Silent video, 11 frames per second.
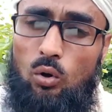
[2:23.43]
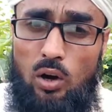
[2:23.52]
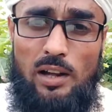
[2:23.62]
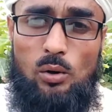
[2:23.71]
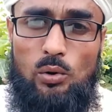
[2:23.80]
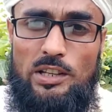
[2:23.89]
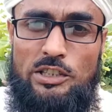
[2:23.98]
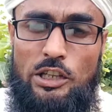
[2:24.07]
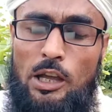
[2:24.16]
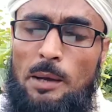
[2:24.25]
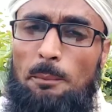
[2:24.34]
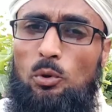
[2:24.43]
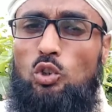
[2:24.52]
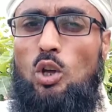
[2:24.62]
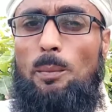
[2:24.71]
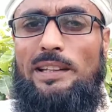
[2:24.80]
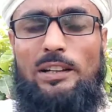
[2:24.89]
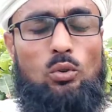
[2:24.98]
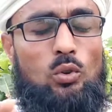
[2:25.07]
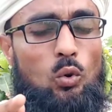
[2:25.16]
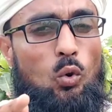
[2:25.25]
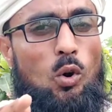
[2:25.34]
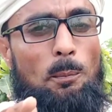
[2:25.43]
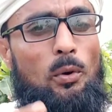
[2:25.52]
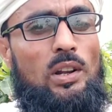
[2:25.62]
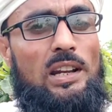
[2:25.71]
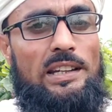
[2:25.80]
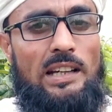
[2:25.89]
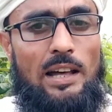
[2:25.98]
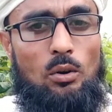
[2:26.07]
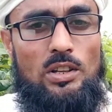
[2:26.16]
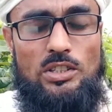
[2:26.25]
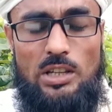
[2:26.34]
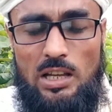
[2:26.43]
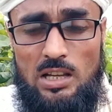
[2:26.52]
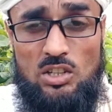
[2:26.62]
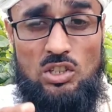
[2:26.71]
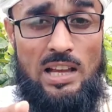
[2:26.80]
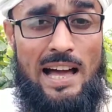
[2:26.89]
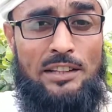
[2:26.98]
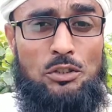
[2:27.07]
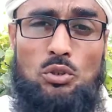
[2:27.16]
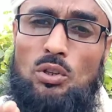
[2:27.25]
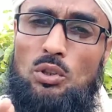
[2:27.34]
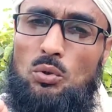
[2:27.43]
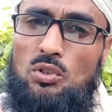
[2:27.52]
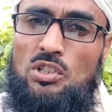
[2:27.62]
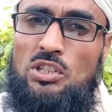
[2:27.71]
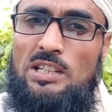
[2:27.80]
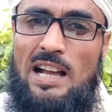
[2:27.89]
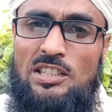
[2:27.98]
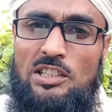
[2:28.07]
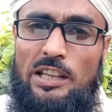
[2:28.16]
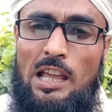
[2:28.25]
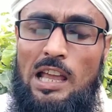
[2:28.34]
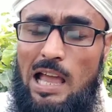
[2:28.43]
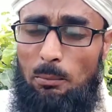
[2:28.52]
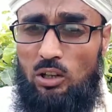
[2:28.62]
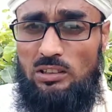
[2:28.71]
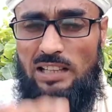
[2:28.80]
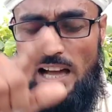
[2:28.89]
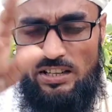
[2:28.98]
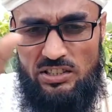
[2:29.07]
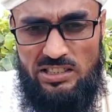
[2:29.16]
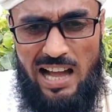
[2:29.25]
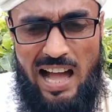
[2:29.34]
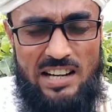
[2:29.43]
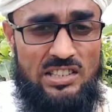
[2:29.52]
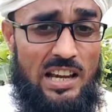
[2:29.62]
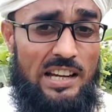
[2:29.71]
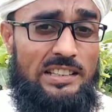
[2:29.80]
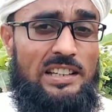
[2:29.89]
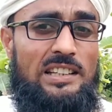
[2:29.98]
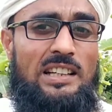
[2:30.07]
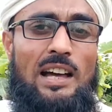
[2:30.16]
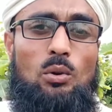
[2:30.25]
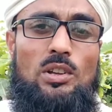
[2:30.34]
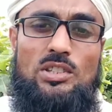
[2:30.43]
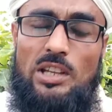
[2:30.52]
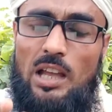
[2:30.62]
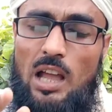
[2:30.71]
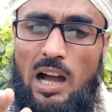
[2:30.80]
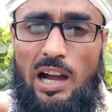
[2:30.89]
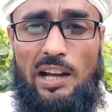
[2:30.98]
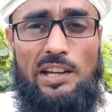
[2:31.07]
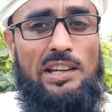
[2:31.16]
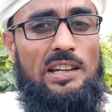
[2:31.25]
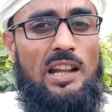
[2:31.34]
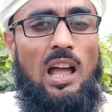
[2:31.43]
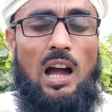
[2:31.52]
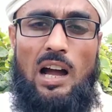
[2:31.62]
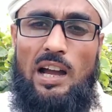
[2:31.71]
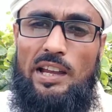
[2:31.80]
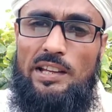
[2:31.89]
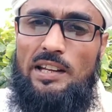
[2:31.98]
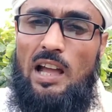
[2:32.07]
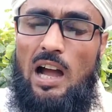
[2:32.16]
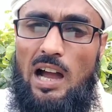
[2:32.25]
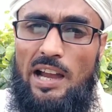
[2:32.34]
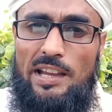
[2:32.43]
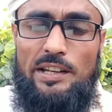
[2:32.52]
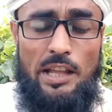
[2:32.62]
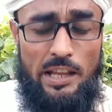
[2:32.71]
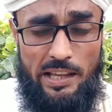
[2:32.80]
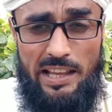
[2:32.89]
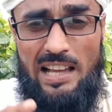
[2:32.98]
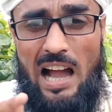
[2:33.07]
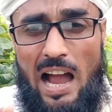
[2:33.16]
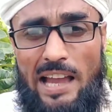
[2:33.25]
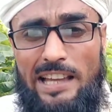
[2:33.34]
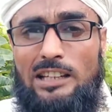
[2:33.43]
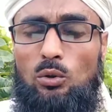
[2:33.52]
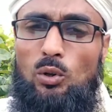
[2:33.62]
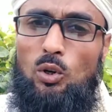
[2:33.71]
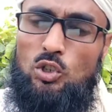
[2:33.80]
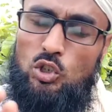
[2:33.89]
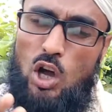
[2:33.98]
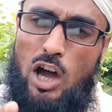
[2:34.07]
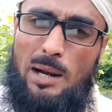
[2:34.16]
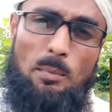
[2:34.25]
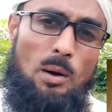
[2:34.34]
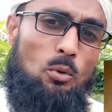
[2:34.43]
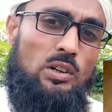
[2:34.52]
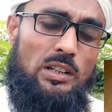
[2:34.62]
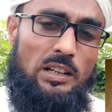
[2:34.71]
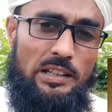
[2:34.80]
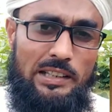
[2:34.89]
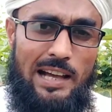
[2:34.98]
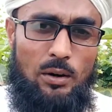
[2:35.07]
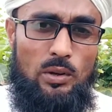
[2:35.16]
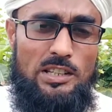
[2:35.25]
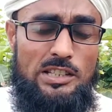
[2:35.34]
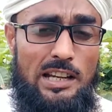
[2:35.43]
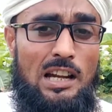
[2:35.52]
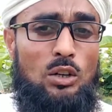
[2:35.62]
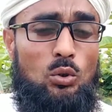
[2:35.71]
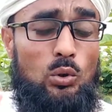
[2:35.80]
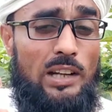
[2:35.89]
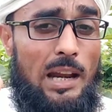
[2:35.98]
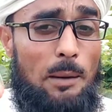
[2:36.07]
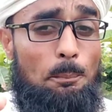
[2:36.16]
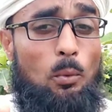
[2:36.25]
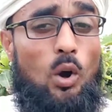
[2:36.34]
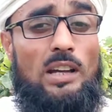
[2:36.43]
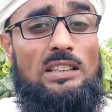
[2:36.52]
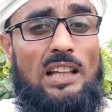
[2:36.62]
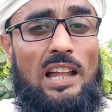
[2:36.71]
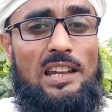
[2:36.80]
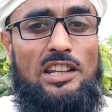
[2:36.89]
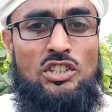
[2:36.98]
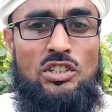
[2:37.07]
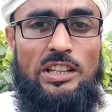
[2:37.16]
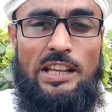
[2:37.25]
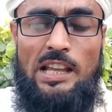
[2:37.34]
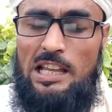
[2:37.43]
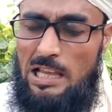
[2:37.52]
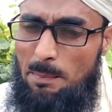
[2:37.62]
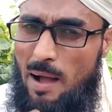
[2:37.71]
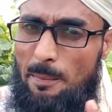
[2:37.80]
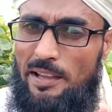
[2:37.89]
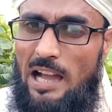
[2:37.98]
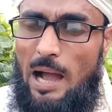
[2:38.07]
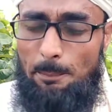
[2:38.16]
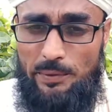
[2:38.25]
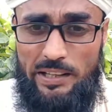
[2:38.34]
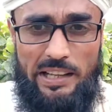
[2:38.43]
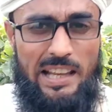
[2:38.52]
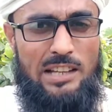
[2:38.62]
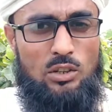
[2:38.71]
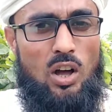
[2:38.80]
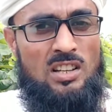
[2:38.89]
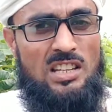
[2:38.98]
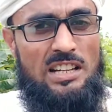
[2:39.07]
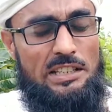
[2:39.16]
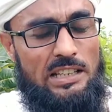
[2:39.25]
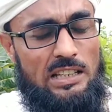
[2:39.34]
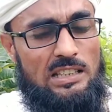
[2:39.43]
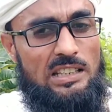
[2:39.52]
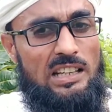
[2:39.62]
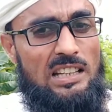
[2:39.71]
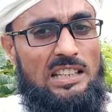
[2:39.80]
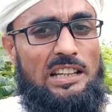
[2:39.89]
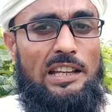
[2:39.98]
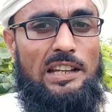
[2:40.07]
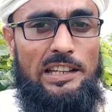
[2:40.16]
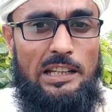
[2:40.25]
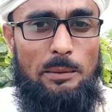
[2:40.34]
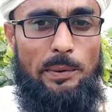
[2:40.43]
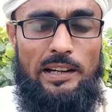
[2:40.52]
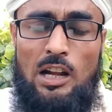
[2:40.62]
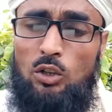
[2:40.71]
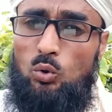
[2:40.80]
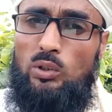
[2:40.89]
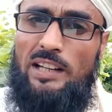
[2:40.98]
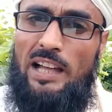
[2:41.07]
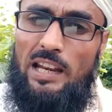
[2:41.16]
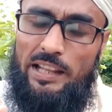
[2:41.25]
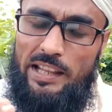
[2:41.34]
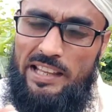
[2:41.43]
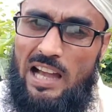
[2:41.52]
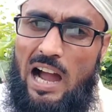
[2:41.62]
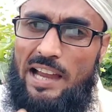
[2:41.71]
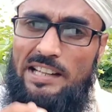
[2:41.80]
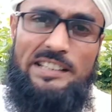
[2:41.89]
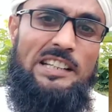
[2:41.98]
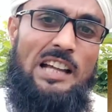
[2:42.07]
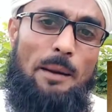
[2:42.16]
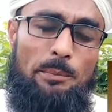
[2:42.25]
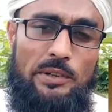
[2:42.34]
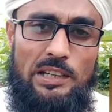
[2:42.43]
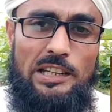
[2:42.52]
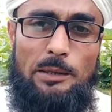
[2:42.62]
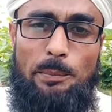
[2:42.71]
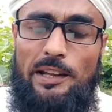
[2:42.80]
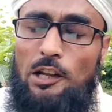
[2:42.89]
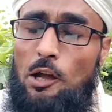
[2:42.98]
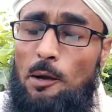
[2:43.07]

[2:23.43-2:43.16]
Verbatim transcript: ঘর রয়েছে প্রথমে দেখুন উপরে লেখা রয়েছে সাতশত ছিয়াশি এবং তার চার সাইডে লেখা রয়েছে আইন আইন আইন এই আইনগুলো সর্বমোট লেখা রয়েছে টোটাল পঁয়তাল্লিশটি এভাবে আপনি এই নকশাটিকে দেখে দেখে লিখবেন টোটাল এই আইনটি আপনি লিখবেন